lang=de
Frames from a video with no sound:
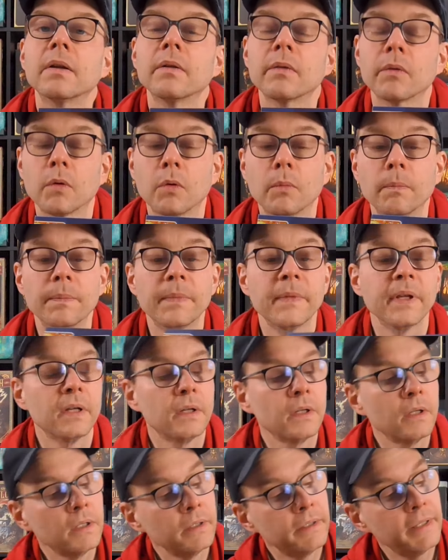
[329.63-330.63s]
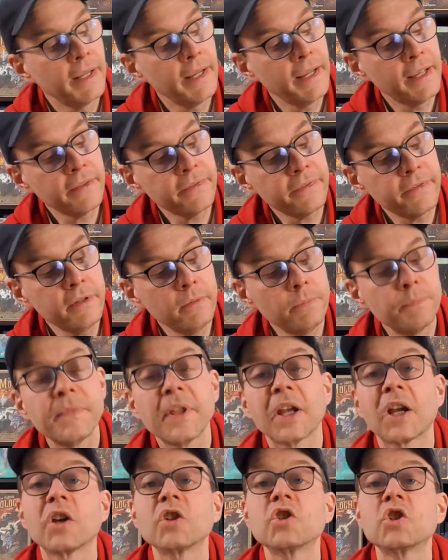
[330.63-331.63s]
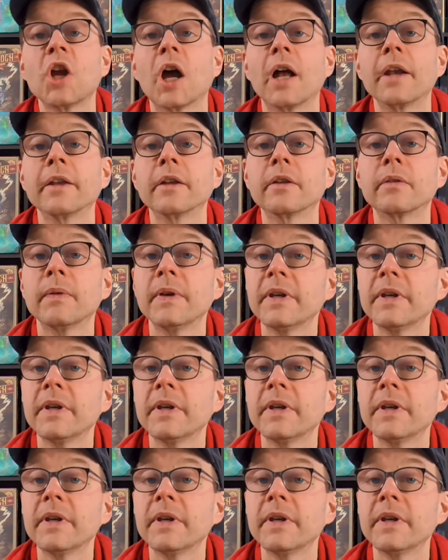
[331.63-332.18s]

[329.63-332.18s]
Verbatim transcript: So, der erste, der kriegt gar nichts.